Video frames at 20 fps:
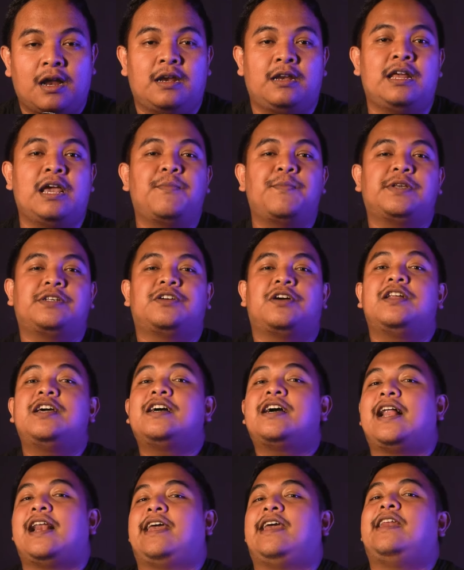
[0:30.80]
Di episode
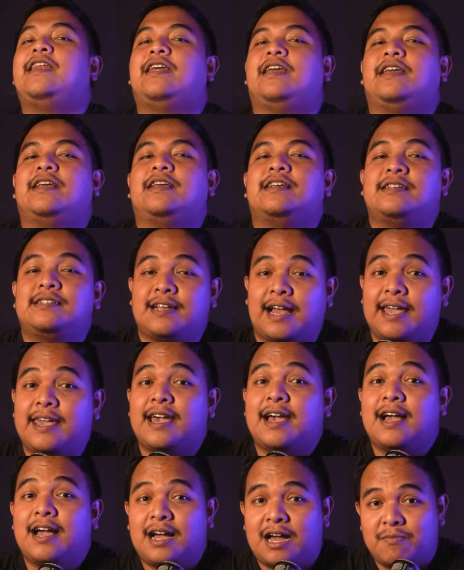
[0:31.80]
kali ini,
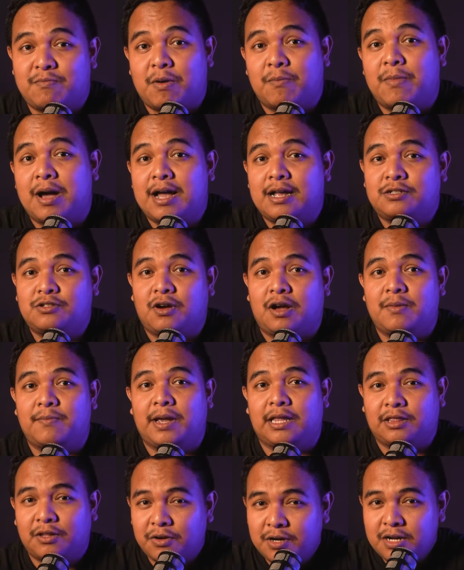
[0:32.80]
saya akan membahas soal
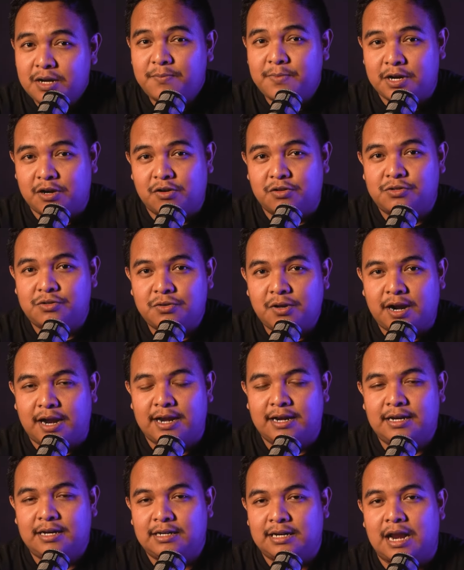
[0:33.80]
metode
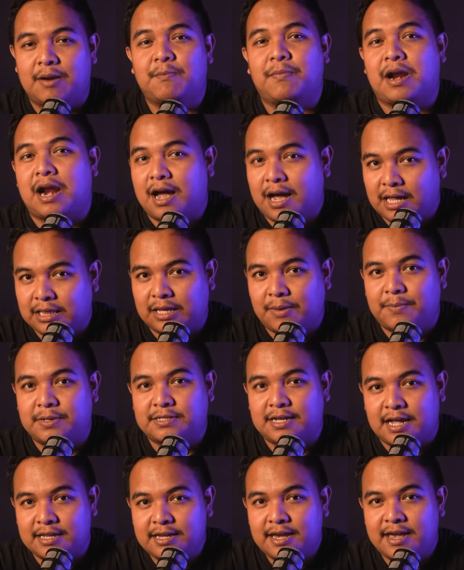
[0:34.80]
penelusuran dan perangkat apa
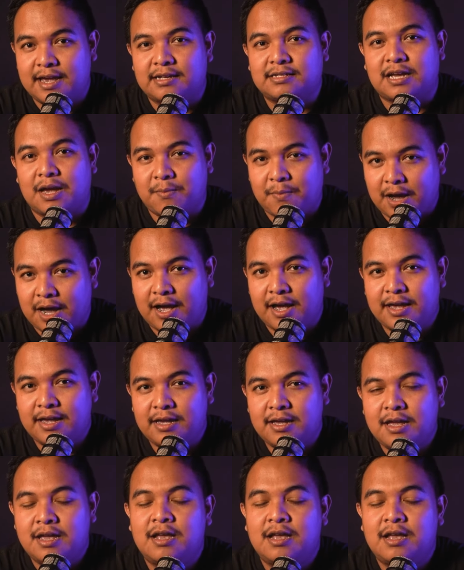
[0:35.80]
saja yang saya pakai